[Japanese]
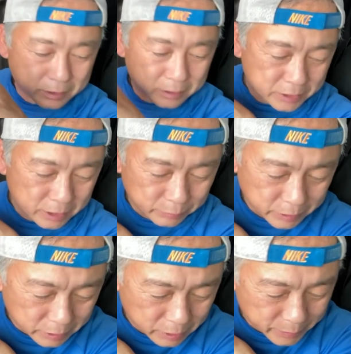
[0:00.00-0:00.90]
精度
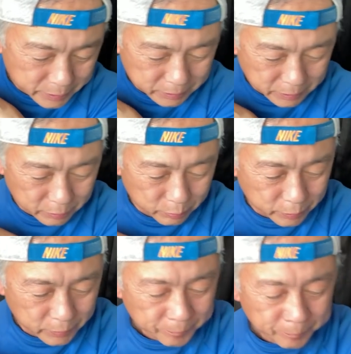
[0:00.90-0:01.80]
出てますけど
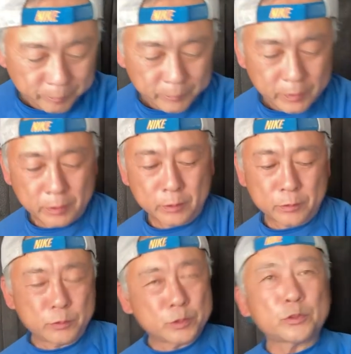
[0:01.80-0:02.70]
も、
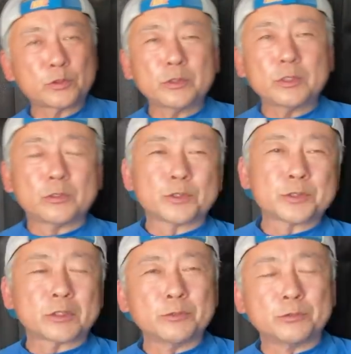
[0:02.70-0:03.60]
えー、ずっとね、
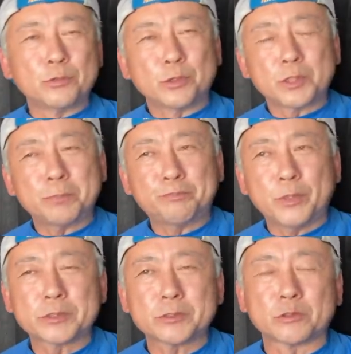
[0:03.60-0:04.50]
ロスケ多分動きっ
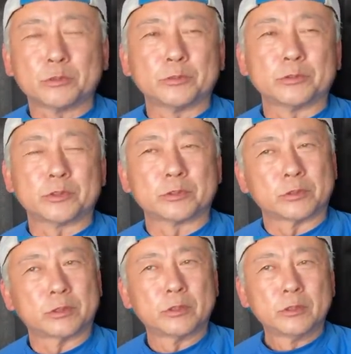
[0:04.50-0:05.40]
ぱなしだと思うんですよ
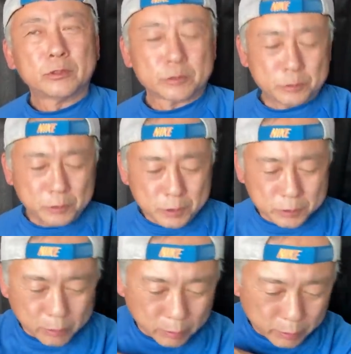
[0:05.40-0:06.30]
ね。
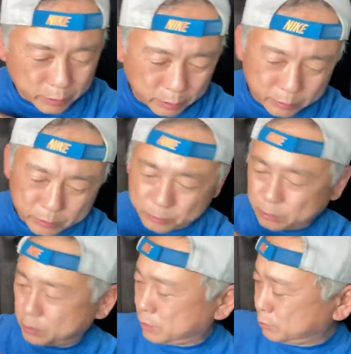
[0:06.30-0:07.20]
スイッチってないんですよ
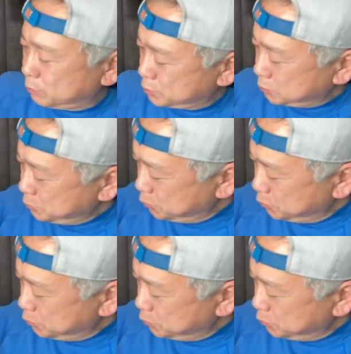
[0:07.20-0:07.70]
ね。あの、絞り